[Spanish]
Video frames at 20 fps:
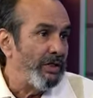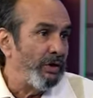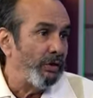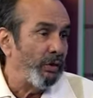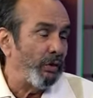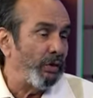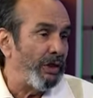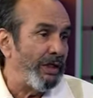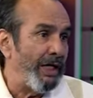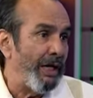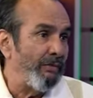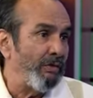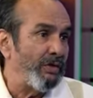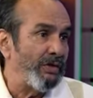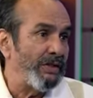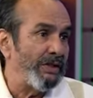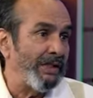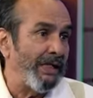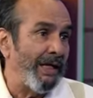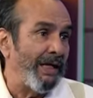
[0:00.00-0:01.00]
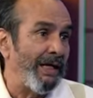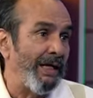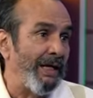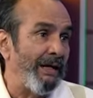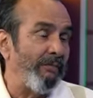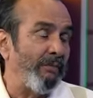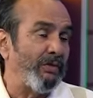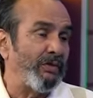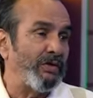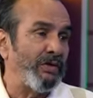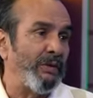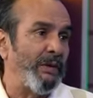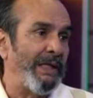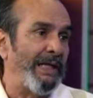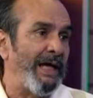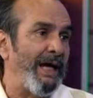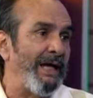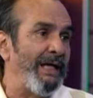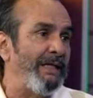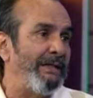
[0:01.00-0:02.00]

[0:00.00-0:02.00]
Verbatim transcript: no teníamos ni siquiera las posibilidades